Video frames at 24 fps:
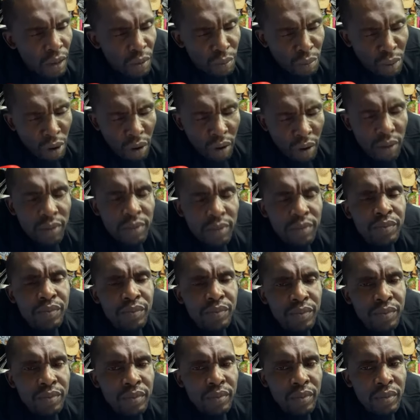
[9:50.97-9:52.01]
Bon.
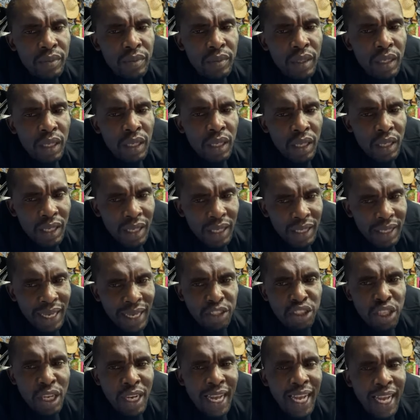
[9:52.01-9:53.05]

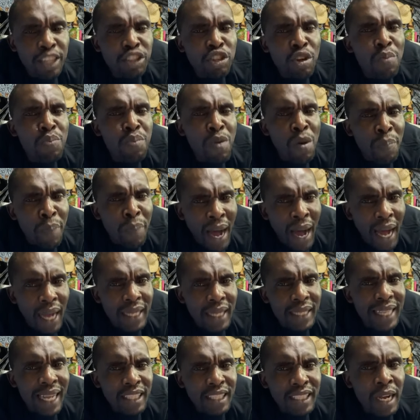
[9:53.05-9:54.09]
Dans ce cas, tu ne peux pas.
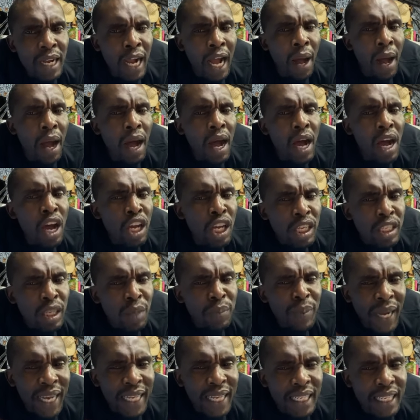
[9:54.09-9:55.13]
Dans ce cas, c'est
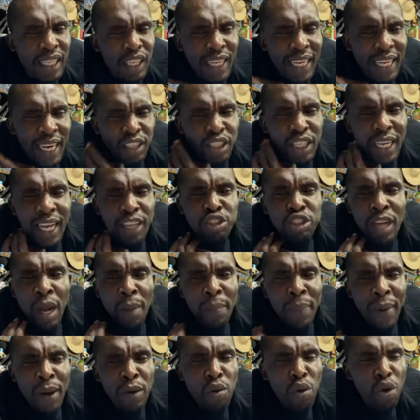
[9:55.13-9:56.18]
vrai que je dis que dans ce cas, tu n'as
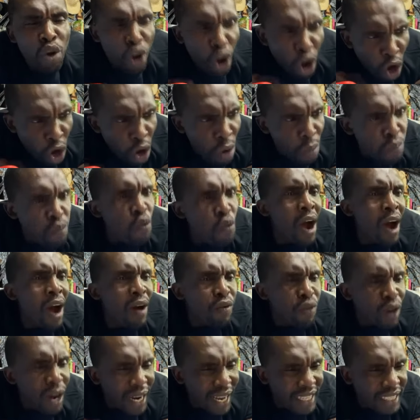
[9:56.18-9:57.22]
pas le cœur pour
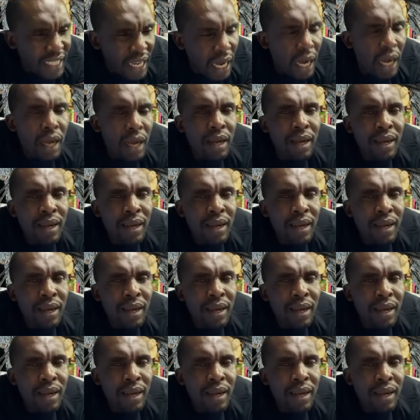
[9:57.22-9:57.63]
avoir l'argent.